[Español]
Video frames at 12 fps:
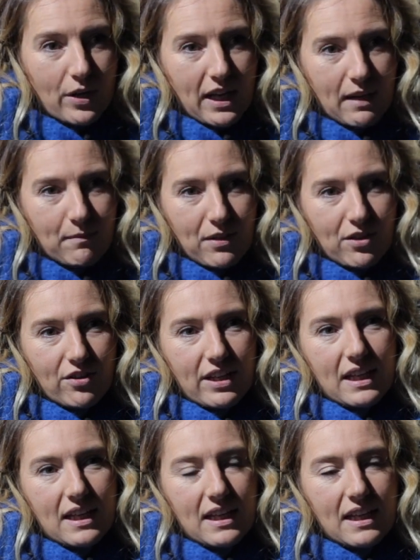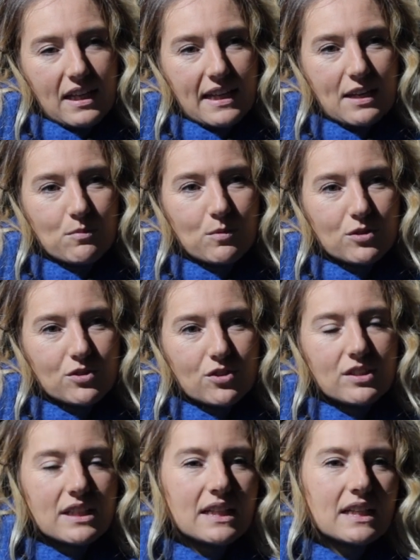por ejemplo, que, hay un
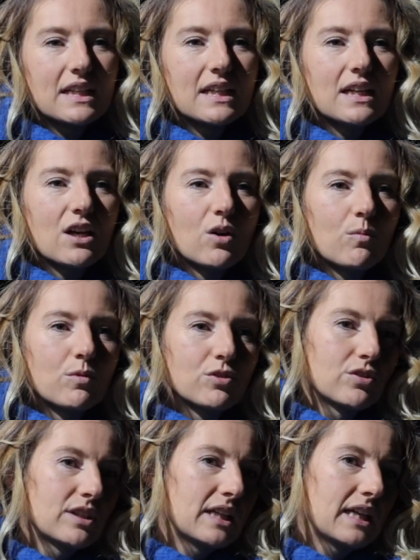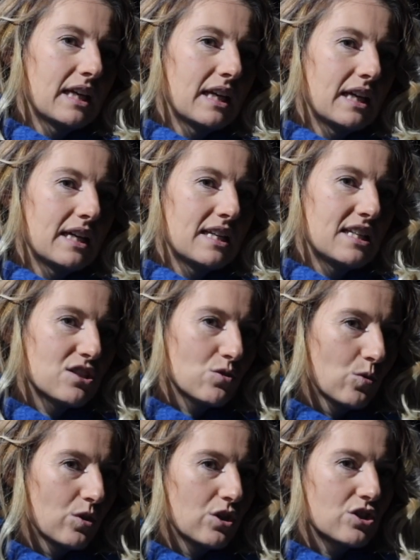montón, de, un montón de
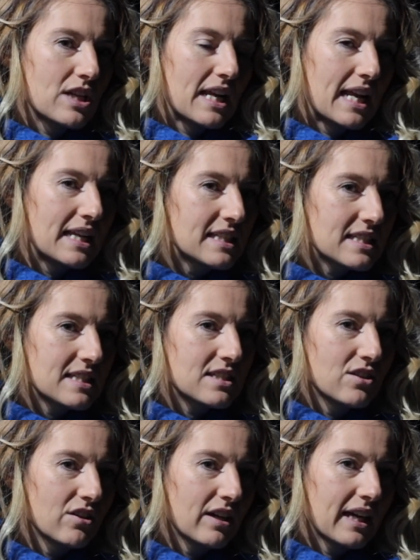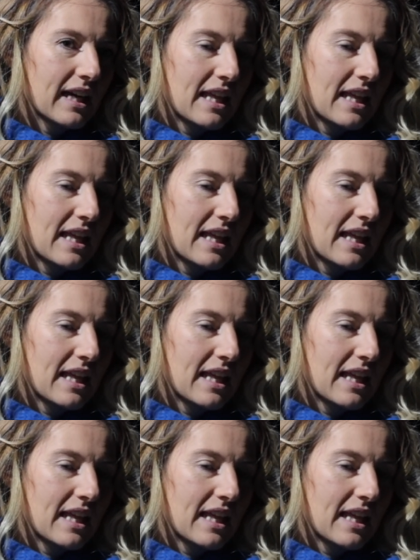estudios y análisis que